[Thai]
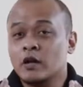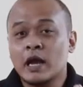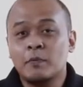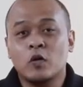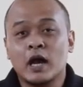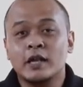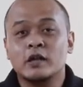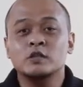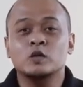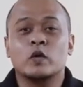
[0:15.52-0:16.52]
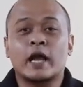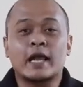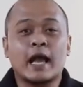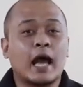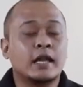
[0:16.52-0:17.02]
ต้อนรับทุกท่านเข้าสู่ราย
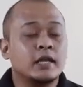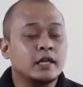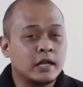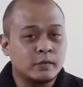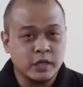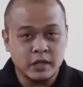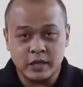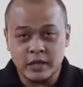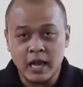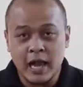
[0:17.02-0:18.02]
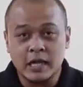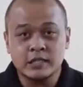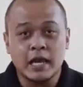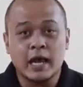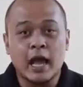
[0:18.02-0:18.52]
การที่จะนำเสนอเนื้อหา
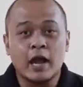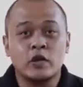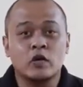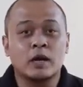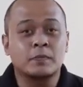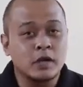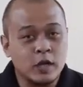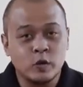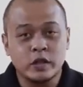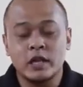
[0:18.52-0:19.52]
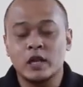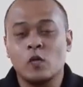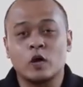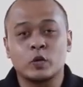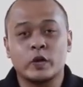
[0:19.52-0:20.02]
สาระเกี่ยวกับเครื่องดนตรีใน
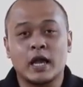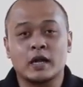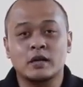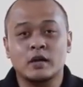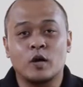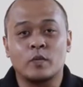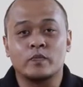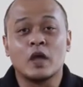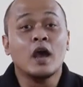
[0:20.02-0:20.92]
วงดุริยางเครื่องลม